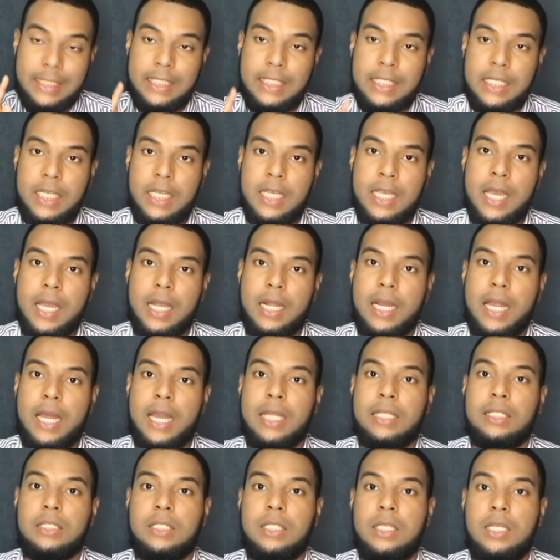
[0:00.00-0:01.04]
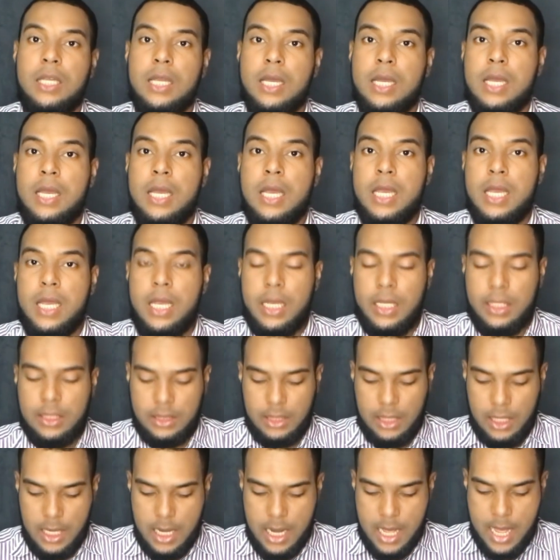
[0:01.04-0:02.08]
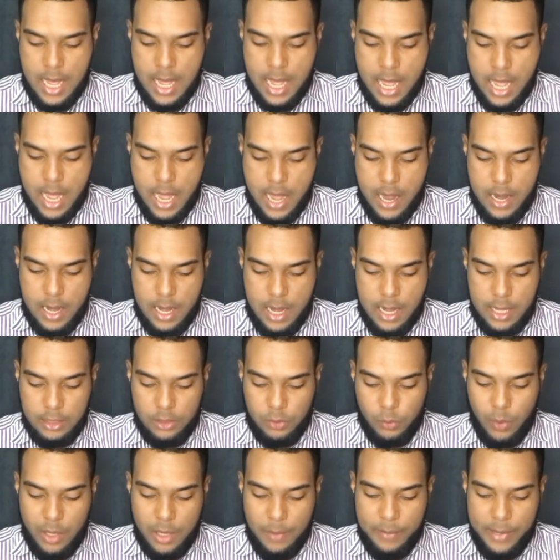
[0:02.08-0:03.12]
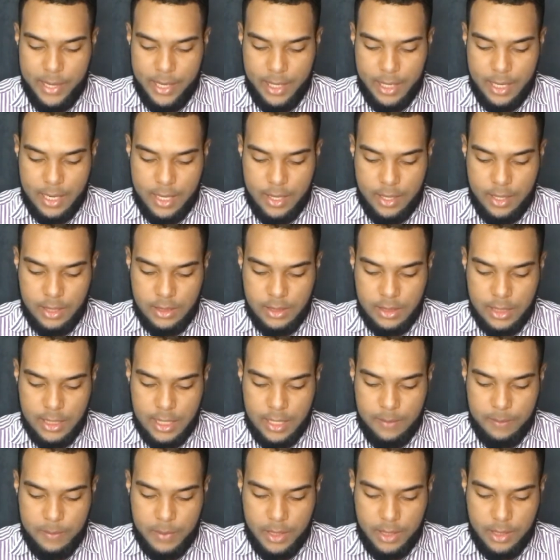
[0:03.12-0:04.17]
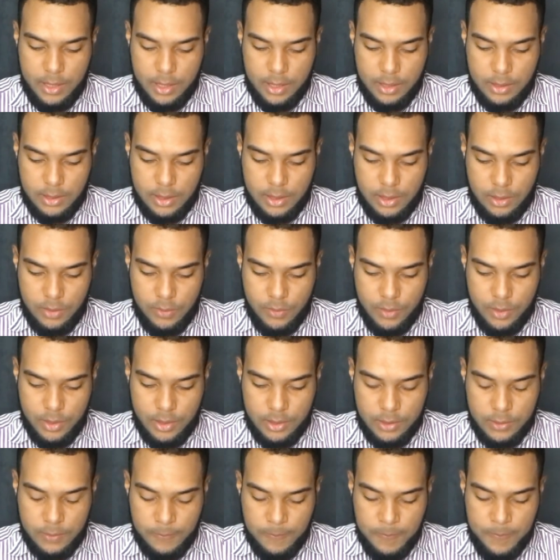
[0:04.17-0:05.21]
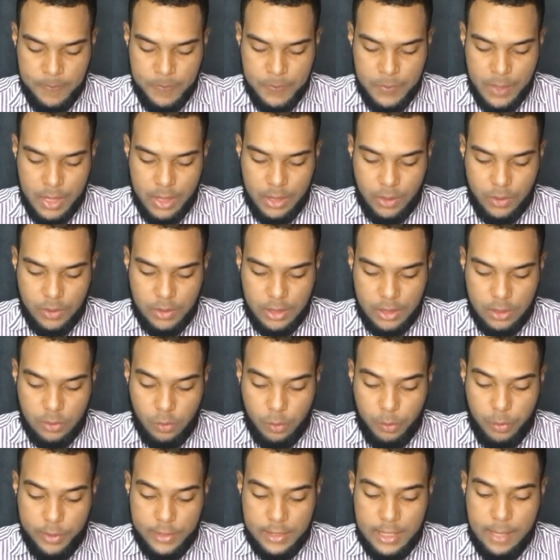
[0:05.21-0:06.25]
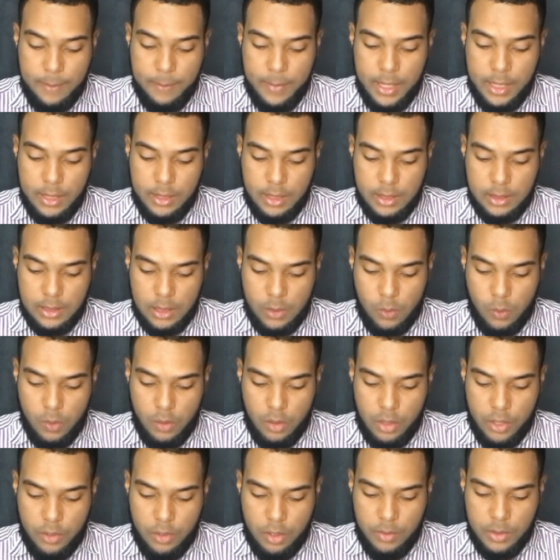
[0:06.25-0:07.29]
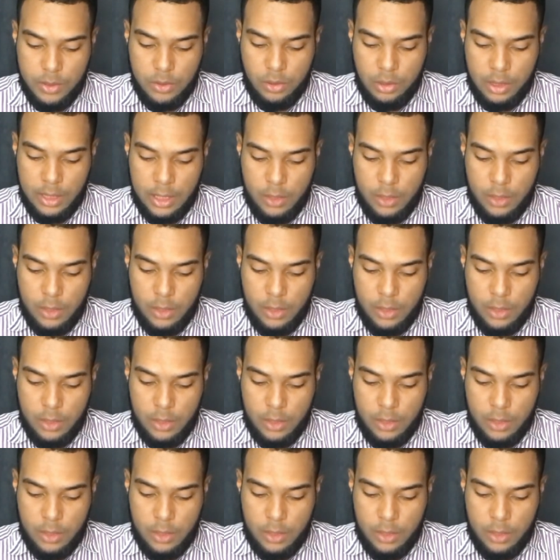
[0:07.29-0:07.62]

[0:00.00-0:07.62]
Chia. Clara Chia es la, actual pareja de Gerald Piqué, señores. Entonces, supuestamente, según lo que yo he visto en